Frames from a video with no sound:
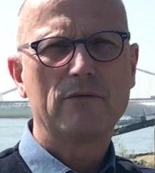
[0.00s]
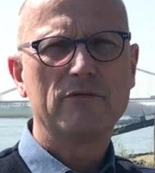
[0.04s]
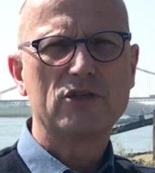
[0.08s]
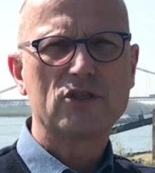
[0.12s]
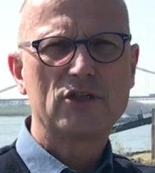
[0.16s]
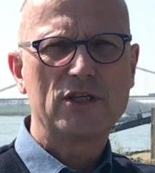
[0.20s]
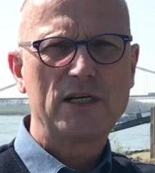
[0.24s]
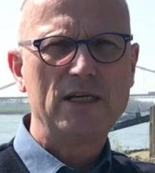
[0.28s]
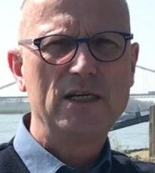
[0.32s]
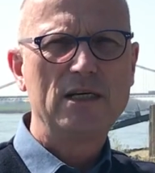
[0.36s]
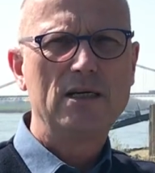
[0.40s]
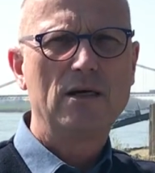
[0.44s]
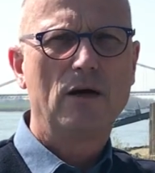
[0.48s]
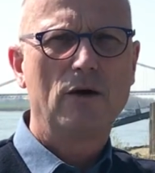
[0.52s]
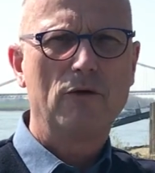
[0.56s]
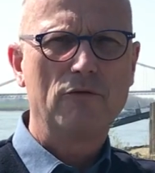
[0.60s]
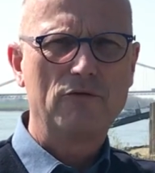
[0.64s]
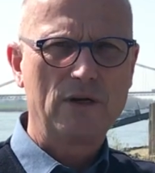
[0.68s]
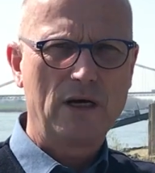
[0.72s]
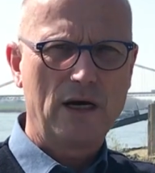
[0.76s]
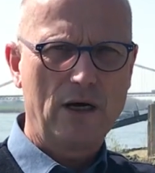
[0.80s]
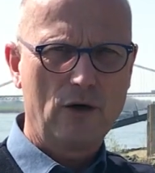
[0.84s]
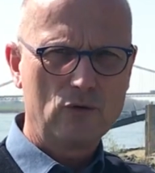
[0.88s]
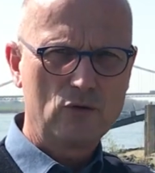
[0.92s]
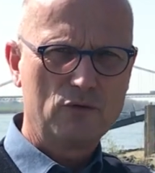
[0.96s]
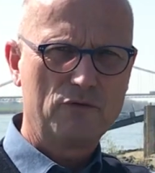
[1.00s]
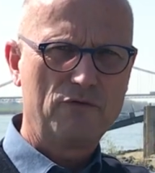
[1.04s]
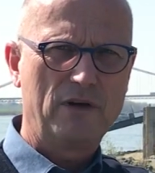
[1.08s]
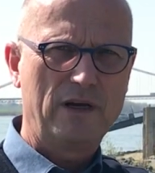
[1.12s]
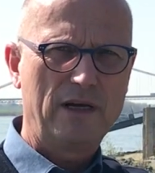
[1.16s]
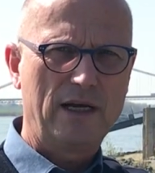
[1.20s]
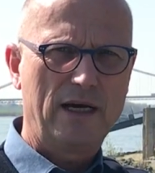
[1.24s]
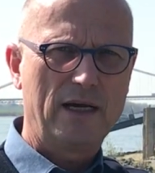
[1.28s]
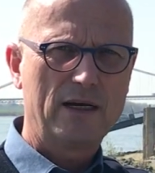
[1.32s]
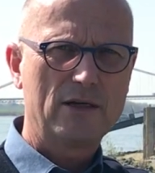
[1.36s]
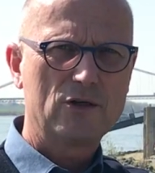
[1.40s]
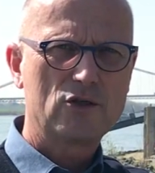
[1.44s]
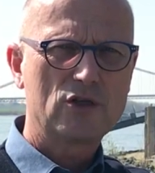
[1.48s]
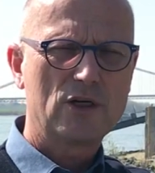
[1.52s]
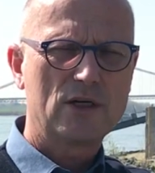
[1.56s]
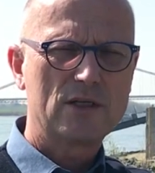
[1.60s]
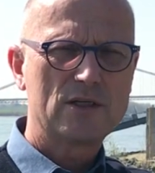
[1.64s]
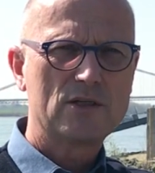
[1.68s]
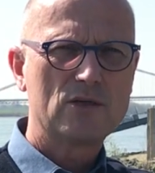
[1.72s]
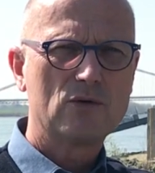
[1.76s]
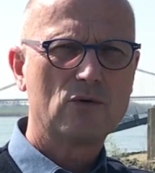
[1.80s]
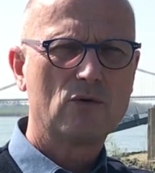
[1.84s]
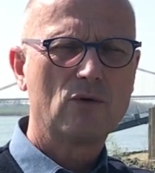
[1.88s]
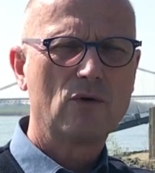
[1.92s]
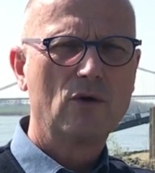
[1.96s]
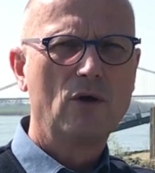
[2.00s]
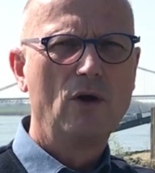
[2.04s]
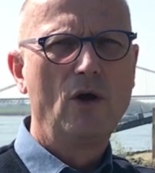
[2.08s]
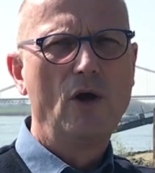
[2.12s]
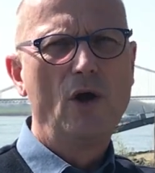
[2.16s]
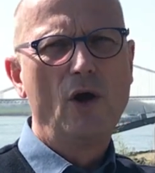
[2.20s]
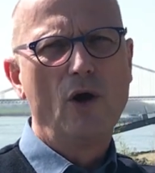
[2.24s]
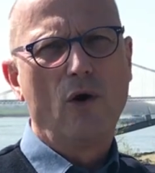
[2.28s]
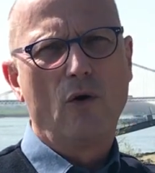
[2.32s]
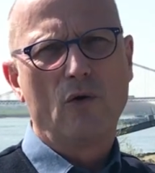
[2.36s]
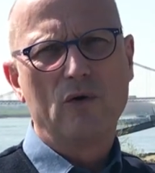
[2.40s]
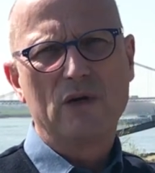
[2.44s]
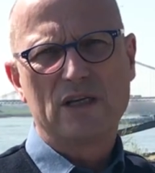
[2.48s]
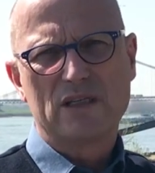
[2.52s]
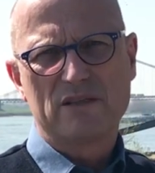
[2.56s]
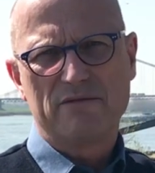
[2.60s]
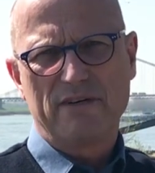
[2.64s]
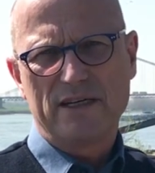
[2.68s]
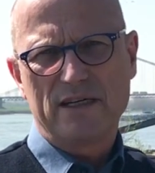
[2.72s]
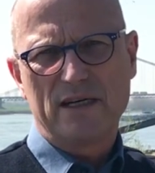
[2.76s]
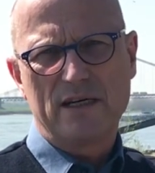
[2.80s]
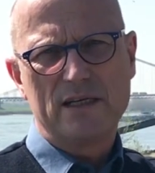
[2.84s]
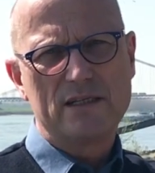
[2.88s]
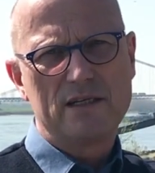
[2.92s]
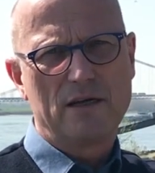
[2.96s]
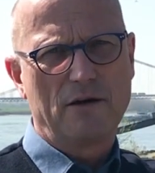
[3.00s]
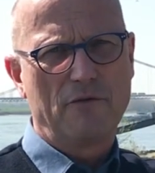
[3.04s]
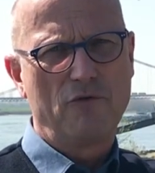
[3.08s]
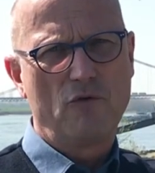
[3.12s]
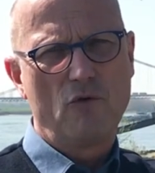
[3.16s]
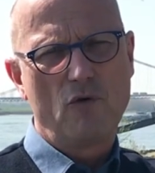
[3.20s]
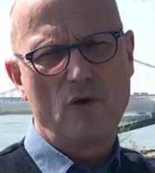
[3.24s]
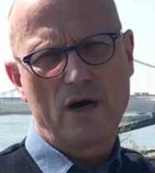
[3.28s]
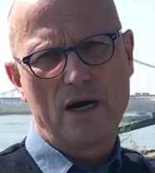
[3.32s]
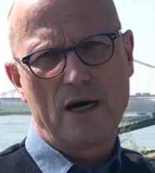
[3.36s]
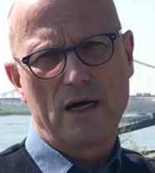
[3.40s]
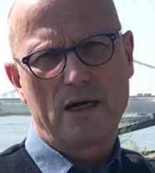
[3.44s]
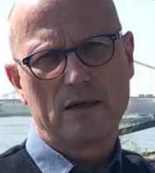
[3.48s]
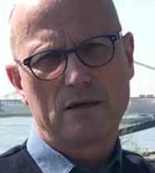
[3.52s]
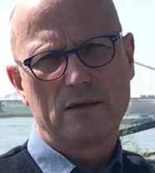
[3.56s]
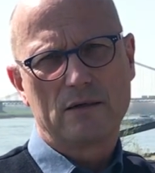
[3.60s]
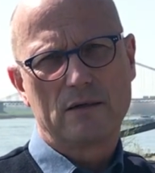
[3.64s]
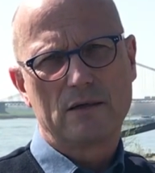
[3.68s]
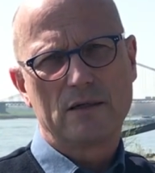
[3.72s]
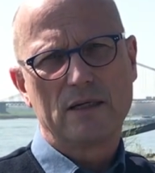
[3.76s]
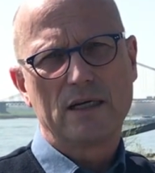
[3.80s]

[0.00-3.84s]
Wir stehen hier auf der Autoverladestation und das Wetter ist hervorragend.